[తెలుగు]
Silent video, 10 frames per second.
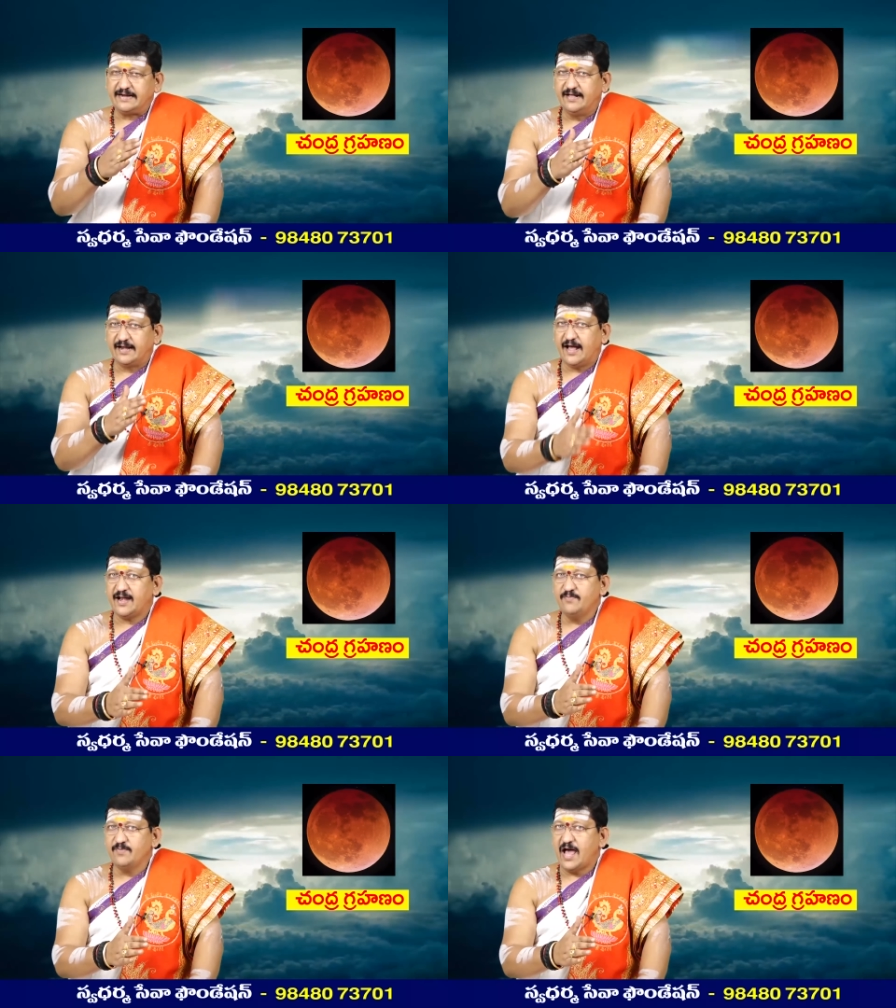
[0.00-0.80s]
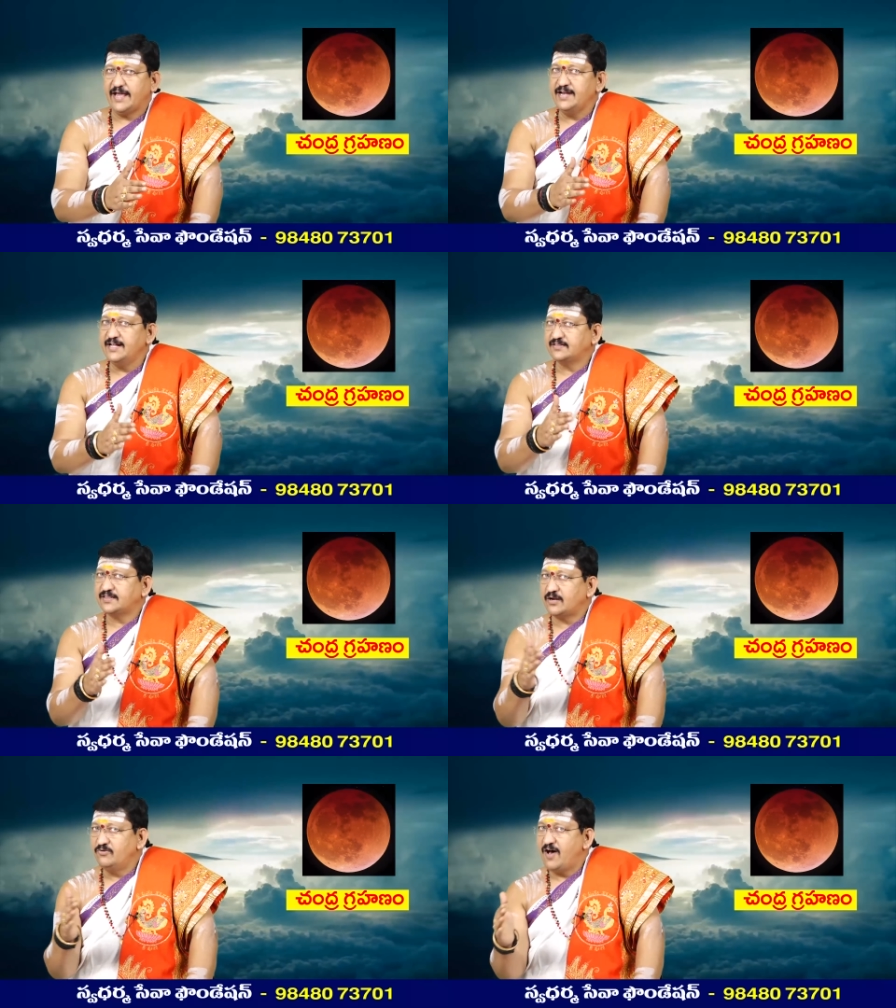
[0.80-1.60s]
గ్రహణం అయిన
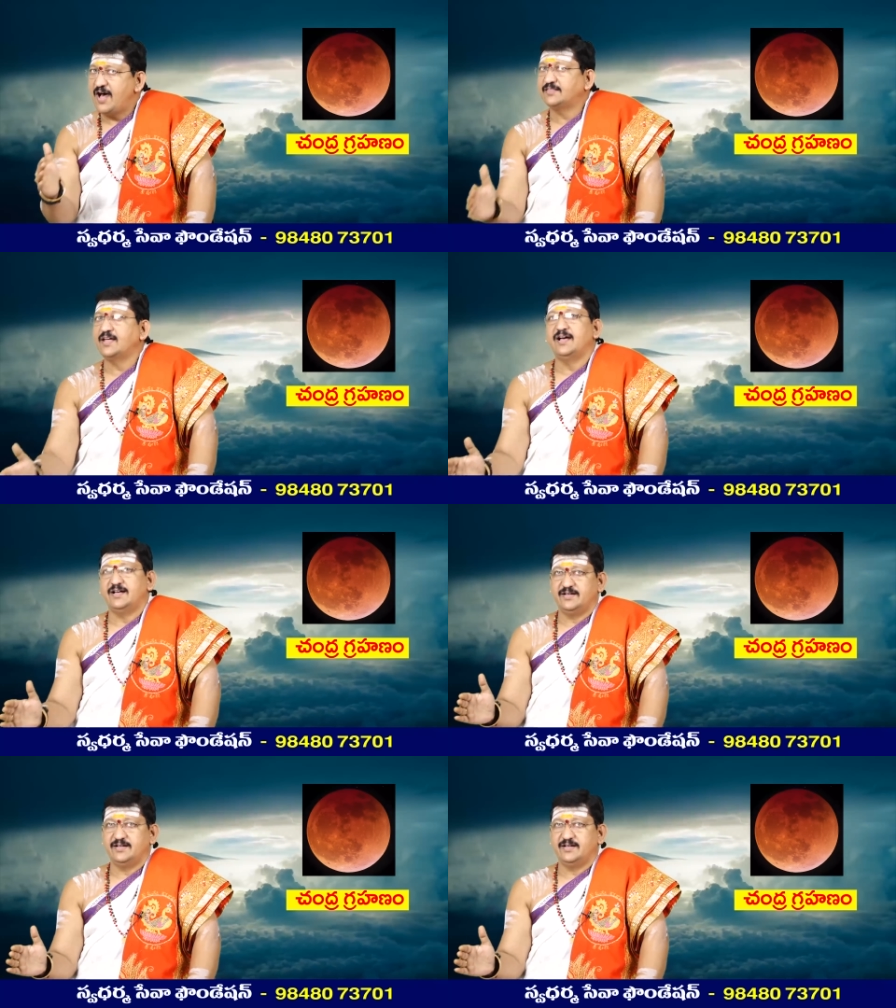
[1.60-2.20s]
తరువాత